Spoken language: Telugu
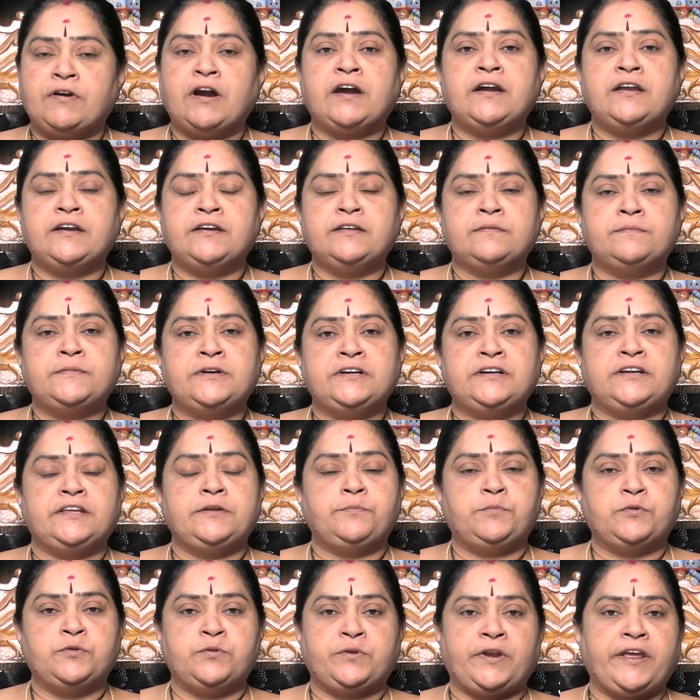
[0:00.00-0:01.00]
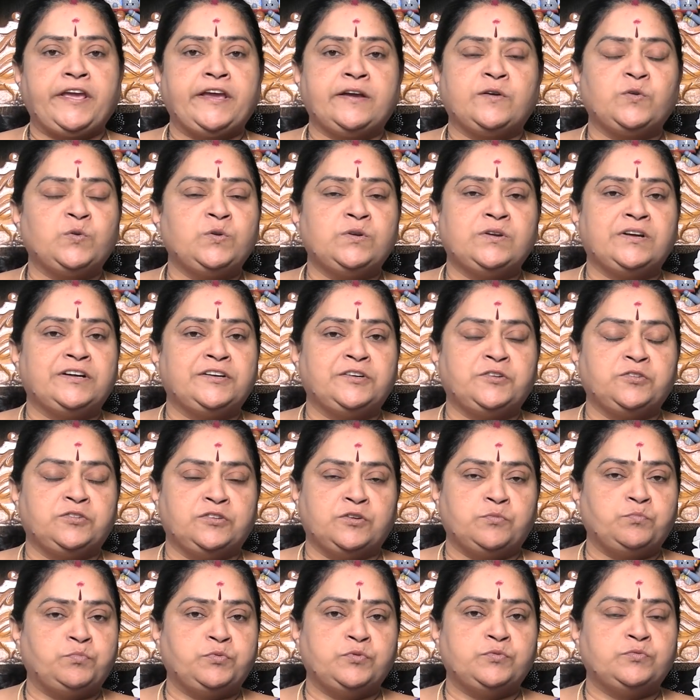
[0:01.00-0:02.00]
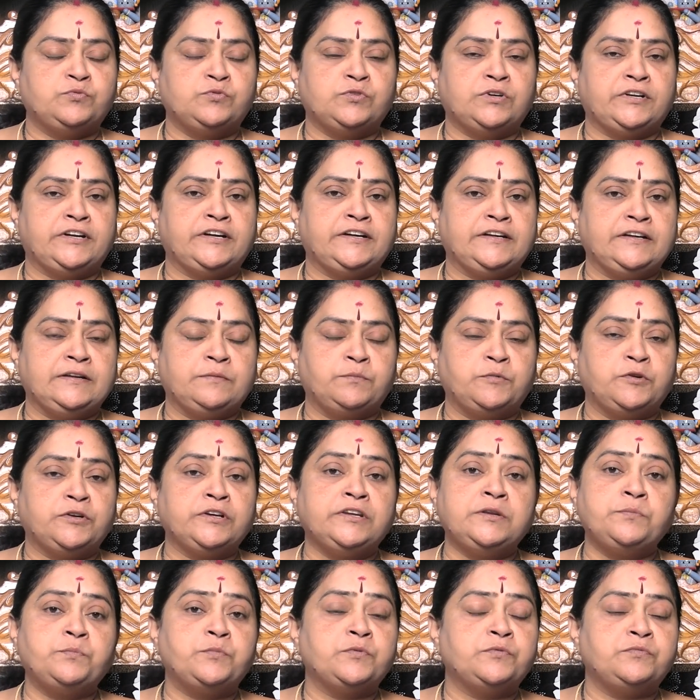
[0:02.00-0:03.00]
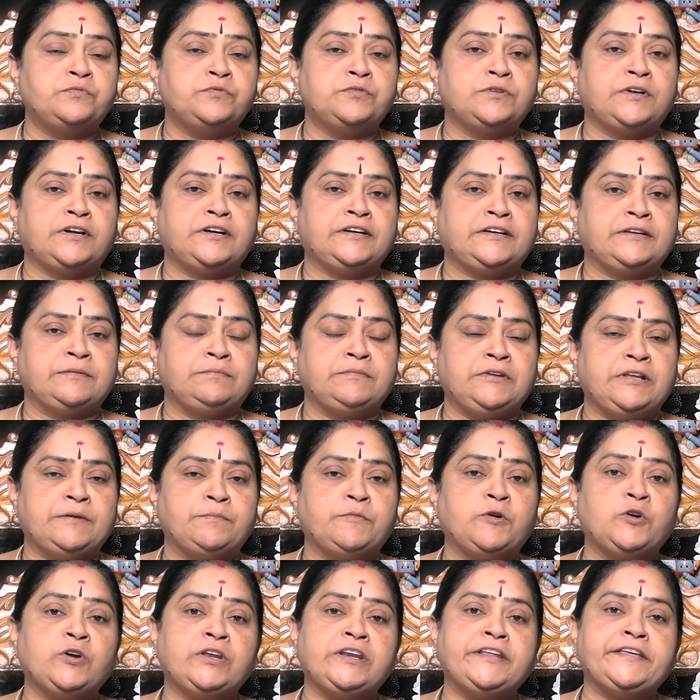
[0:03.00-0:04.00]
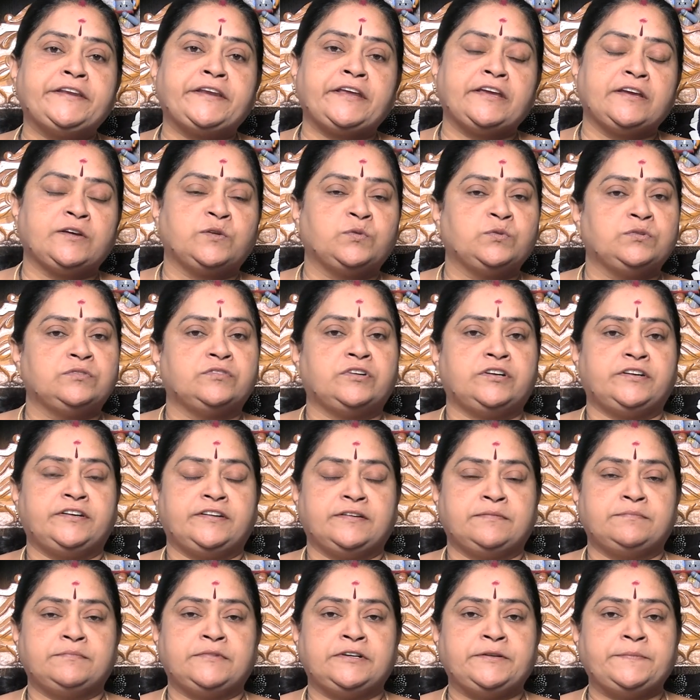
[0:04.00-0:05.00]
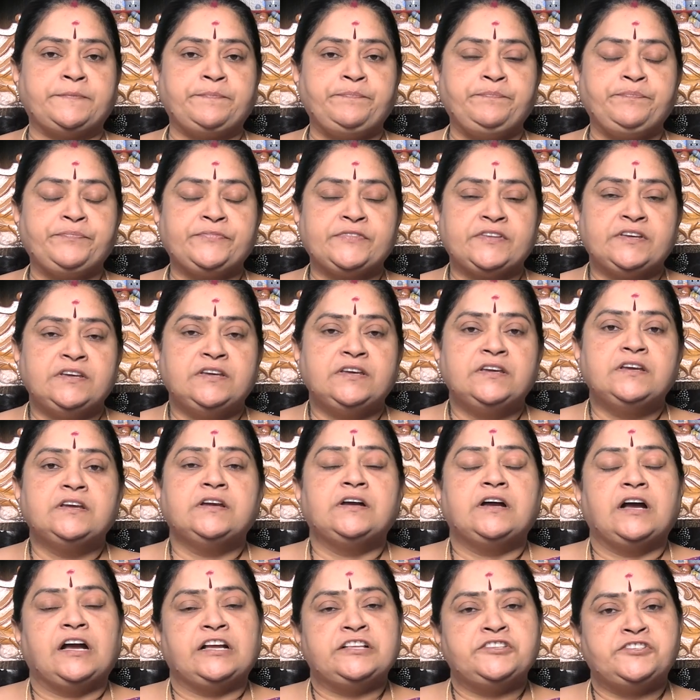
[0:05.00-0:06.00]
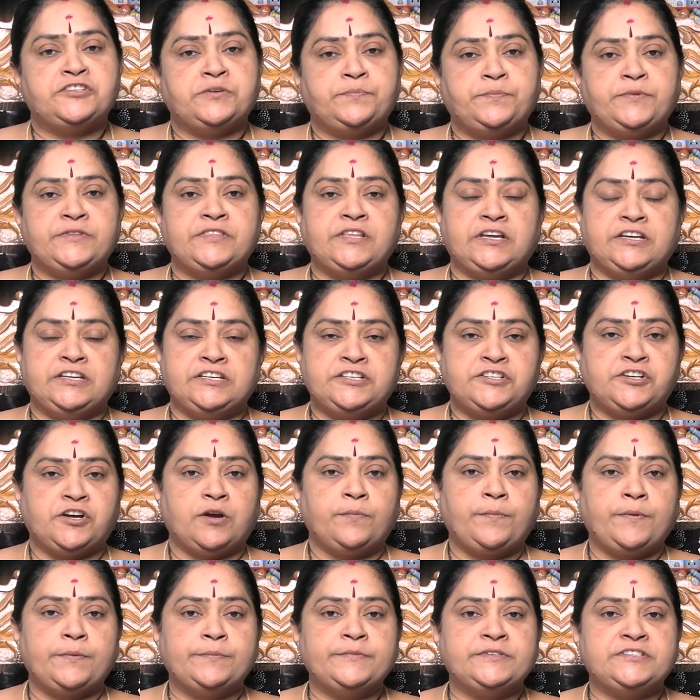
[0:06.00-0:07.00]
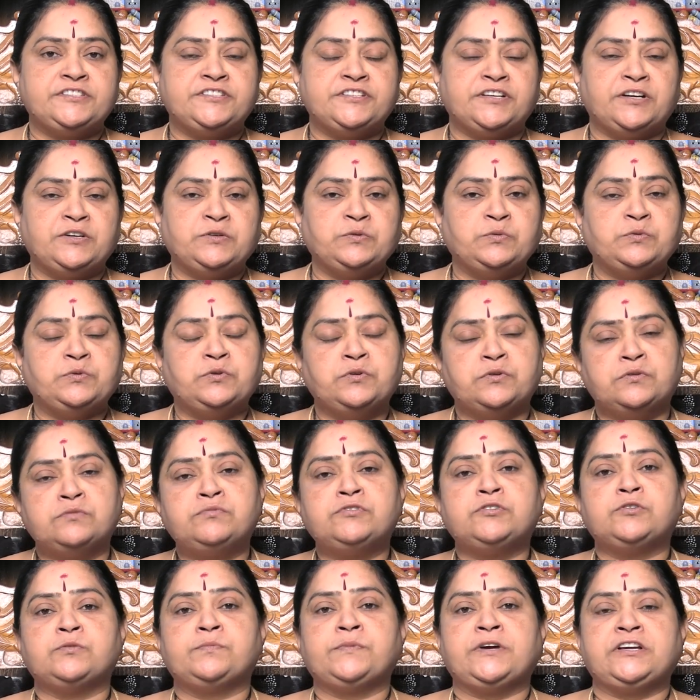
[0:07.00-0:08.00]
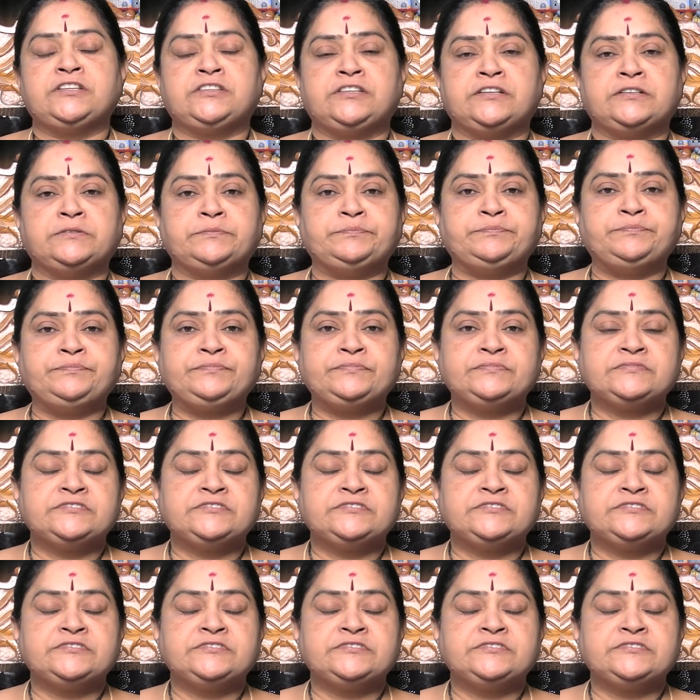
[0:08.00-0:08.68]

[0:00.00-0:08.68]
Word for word: వాడడం అంటే ఇప్పుడు రేకులు అంటున్నాం పువ్వు అనట్లే మొగలి పువ్వు అనటంలే మొగలి రేకులు అంటాం మనం అని చెప్పి దానికి శాపం ఇచ్చాడు గోవుకు మాత్రం